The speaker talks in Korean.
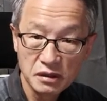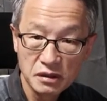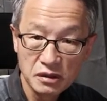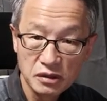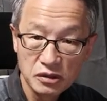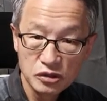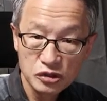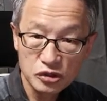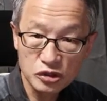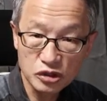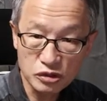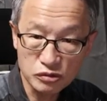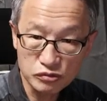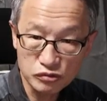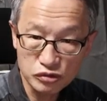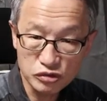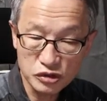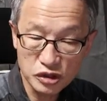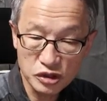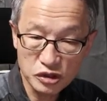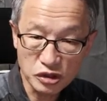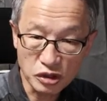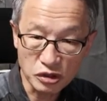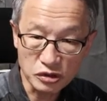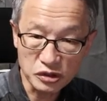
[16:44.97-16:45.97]
지금
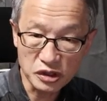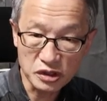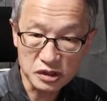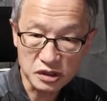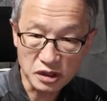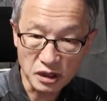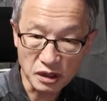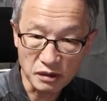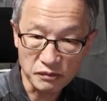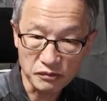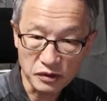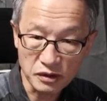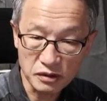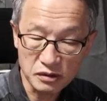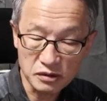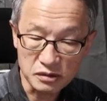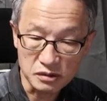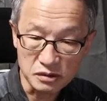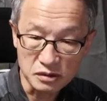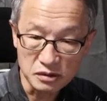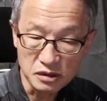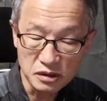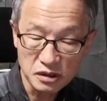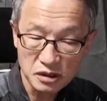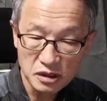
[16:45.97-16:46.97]
우리 현대 사람들은
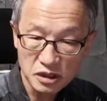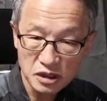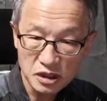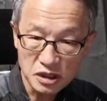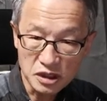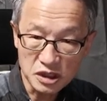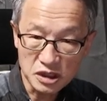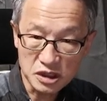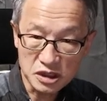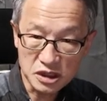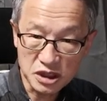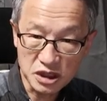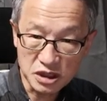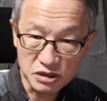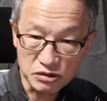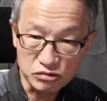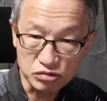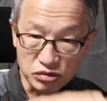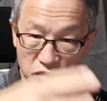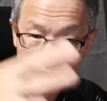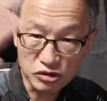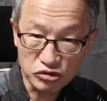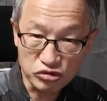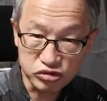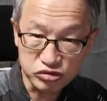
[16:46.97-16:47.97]
이
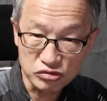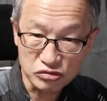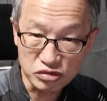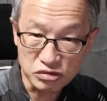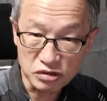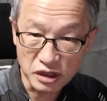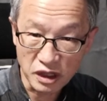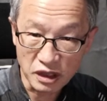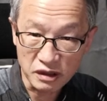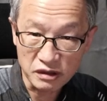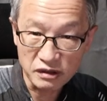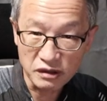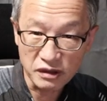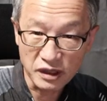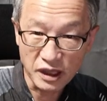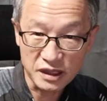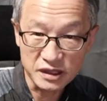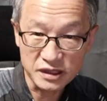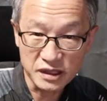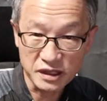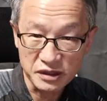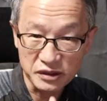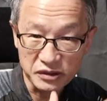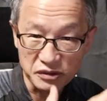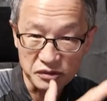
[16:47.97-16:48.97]
지구가 둥글다는 걸
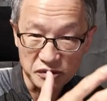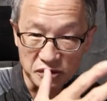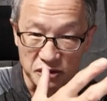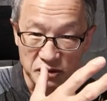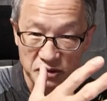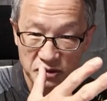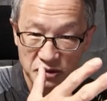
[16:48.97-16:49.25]
알잖아요.